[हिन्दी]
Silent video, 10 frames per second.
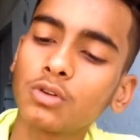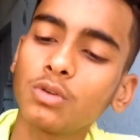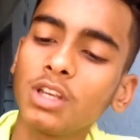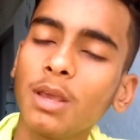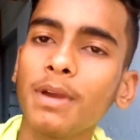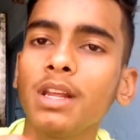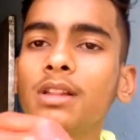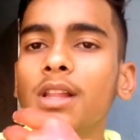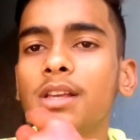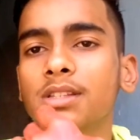सो तो देखिए मैंने
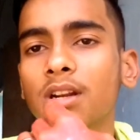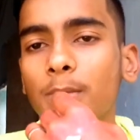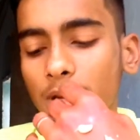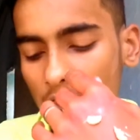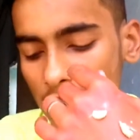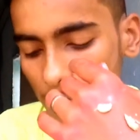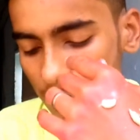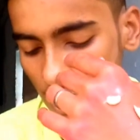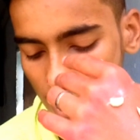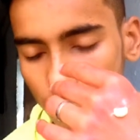इतना स्क्रब ले लिया
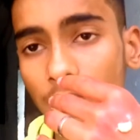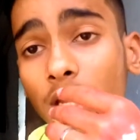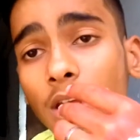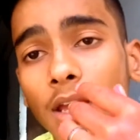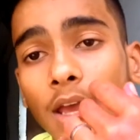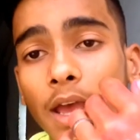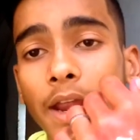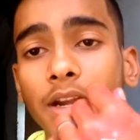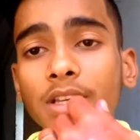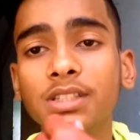अपने हैंड पे
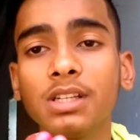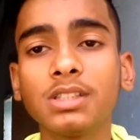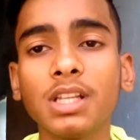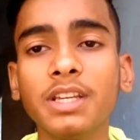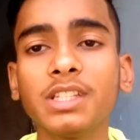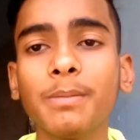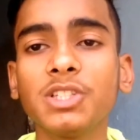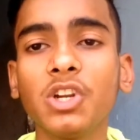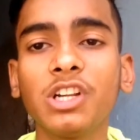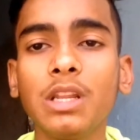एंड इसी इस तरीके से
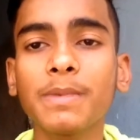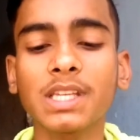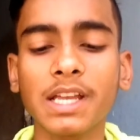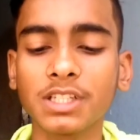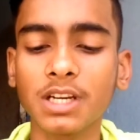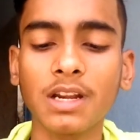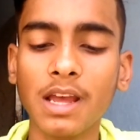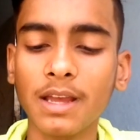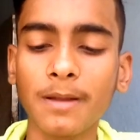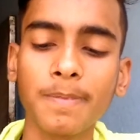मैं जेंटली मसाज
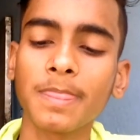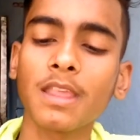करना है